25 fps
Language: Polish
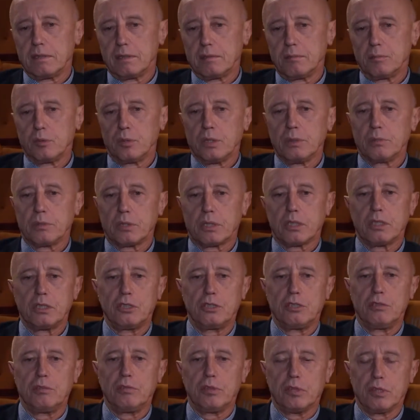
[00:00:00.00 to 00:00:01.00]
Byłem trochę
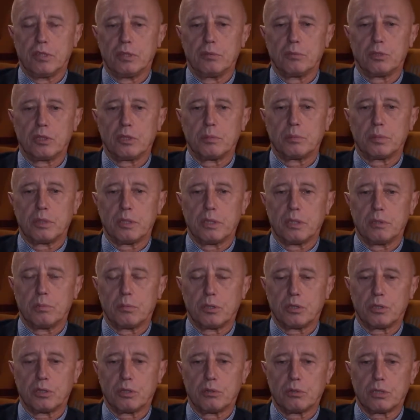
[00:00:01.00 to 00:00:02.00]
zdziwiony, muszę powiedzieć,
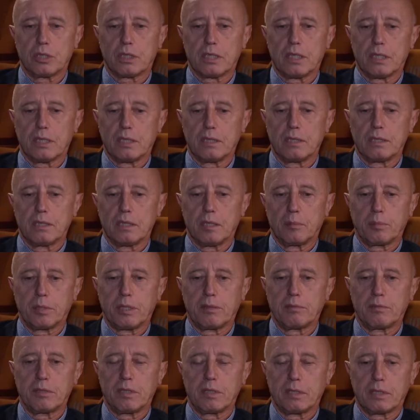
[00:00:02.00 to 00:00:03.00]
bo książka
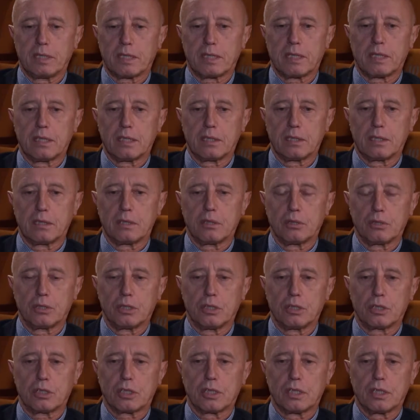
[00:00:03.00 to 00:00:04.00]
naprawdę taka
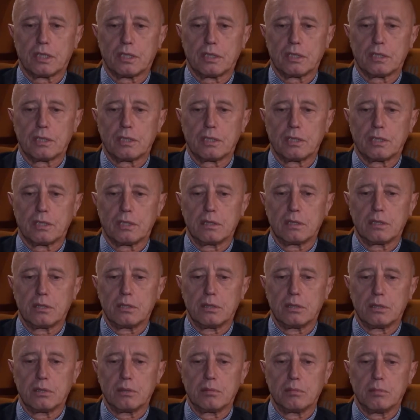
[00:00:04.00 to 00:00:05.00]
troszeczkę y,
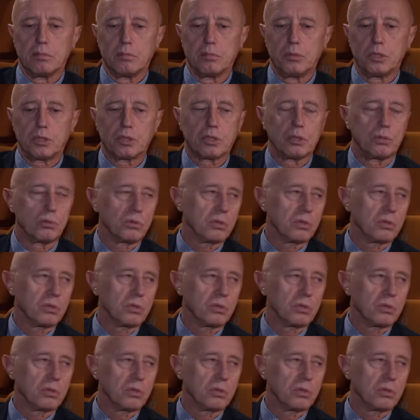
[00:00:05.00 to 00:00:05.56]
myszką